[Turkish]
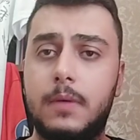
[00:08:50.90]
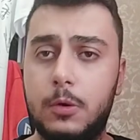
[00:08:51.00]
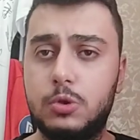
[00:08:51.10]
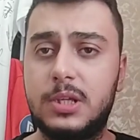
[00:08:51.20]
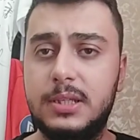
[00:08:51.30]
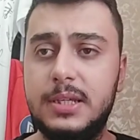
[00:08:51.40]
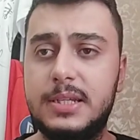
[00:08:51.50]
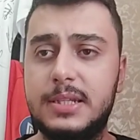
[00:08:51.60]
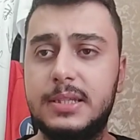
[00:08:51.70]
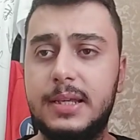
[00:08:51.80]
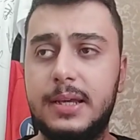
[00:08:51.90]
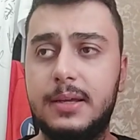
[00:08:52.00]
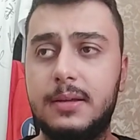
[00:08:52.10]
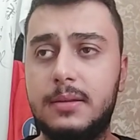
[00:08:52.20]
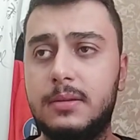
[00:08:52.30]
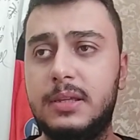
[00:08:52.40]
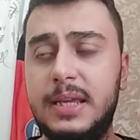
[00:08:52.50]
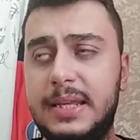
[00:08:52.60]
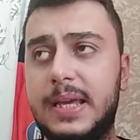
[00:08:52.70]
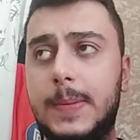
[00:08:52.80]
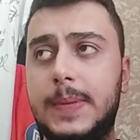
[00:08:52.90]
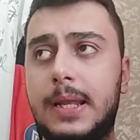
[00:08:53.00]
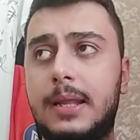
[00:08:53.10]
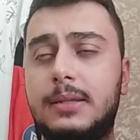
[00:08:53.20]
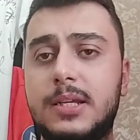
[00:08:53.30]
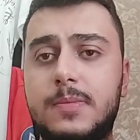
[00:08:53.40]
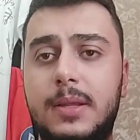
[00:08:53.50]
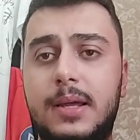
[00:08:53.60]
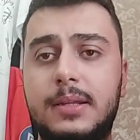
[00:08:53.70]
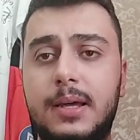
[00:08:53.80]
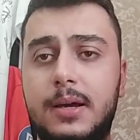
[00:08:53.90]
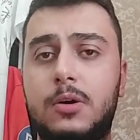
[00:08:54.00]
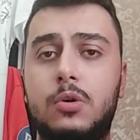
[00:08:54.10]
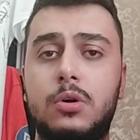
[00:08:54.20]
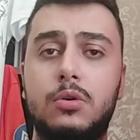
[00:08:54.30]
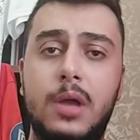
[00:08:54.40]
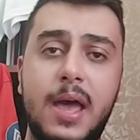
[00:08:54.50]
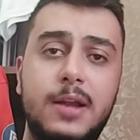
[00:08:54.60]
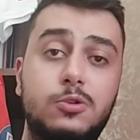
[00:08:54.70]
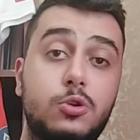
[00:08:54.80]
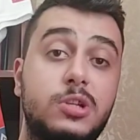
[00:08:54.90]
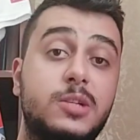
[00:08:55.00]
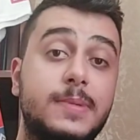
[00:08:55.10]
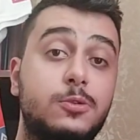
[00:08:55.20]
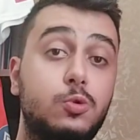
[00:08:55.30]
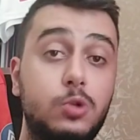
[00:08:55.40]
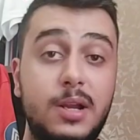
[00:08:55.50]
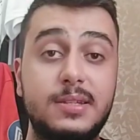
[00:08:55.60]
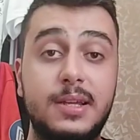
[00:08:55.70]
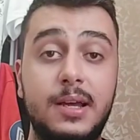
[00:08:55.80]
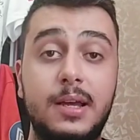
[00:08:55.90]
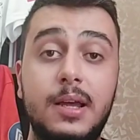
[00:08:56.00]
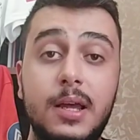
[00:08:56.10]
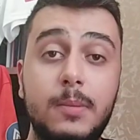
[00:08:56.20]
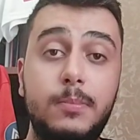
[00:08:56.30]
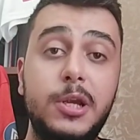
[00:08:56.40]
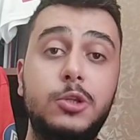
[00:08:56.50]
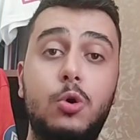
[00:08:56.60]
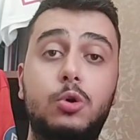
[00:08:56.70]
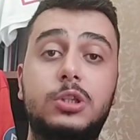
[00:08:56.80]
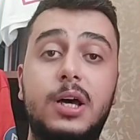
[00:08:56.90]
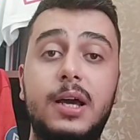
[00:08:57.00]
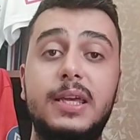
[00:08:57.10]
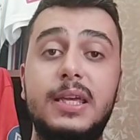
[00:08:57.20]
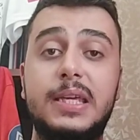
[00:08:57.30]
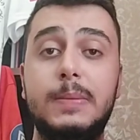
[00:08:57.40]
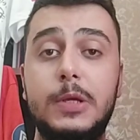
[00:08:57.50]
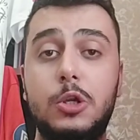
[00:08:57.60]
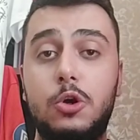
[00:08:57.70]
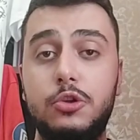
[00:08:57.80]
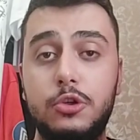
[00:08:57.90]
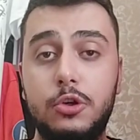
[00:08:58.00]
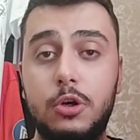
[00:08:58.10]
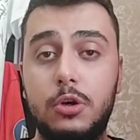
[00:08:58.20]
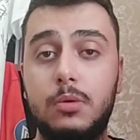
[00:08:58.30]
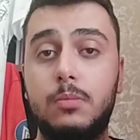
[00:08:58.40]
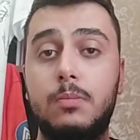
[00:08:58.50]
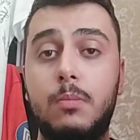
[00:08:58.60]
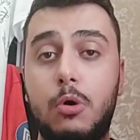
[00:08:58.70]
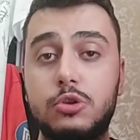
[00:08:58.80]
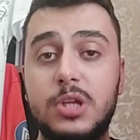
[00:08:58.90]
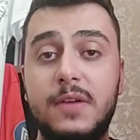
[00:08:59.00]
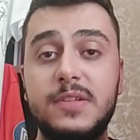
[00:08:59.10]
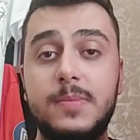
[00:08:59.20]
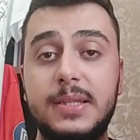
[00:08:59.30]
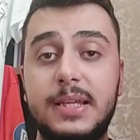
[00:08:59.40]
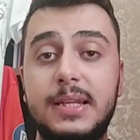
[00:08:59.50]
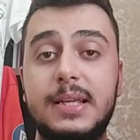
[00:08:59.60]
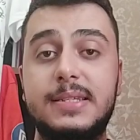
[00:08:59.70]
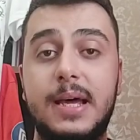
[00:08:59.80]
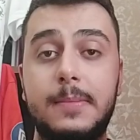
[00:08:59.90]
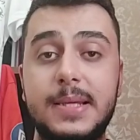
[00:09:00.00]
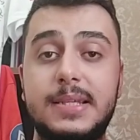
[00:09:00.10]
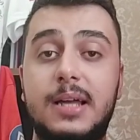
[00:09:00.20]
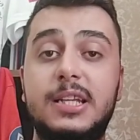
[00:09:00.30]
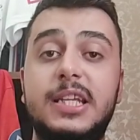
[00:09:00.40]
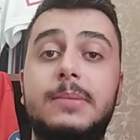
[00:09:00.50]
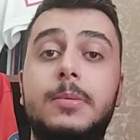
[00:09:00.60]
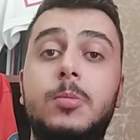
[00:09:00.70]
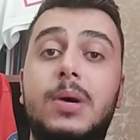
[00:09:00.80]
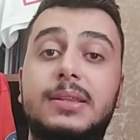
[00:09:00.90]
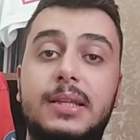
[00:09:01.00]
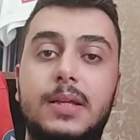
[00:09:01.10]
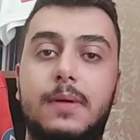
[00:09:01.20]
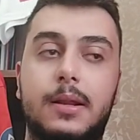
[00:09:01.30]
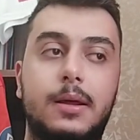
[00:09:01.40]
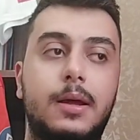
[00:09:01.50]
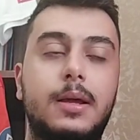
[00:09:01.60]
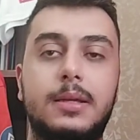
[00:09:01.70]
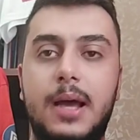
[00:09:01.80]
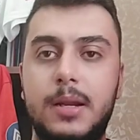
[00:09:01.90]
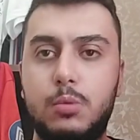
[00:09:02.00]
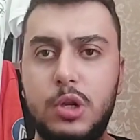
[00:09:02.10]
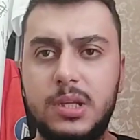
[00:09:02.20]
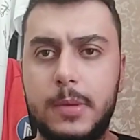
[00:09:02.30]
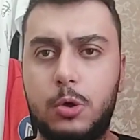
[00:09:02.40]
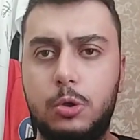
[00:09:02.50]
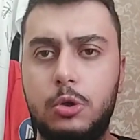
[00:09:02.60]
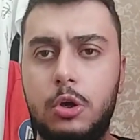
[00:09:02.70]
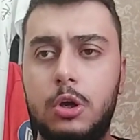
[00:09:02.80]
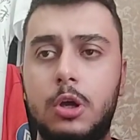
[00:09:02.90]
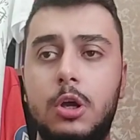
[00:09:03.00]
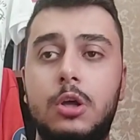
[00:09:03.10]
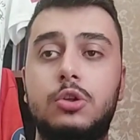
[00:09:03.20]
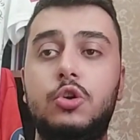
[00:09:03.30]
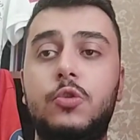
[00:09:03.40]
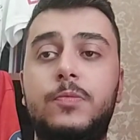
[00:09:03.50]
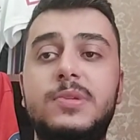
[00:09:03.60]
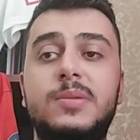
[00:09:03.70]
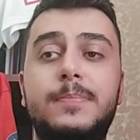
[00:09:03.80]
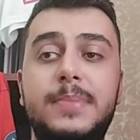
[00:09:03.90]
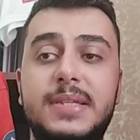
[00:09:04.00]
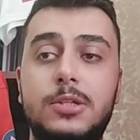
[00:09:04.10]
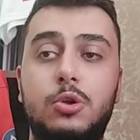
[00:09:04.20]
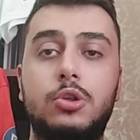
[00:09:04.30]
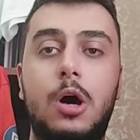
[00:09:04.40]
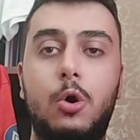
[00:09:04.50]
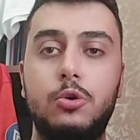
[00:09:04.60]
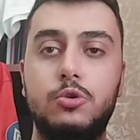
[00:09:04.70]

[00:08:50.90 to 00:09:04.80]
ve uzadığı için de ilk yapılan anlaşmalarda eğer sözleşmesi uzarsa 1.2 milyon euro bonservis bedeliyle serbest kalır gibi bir madde de var. Yani bu ne demek oluyor? Diouf bizim bir sezon daha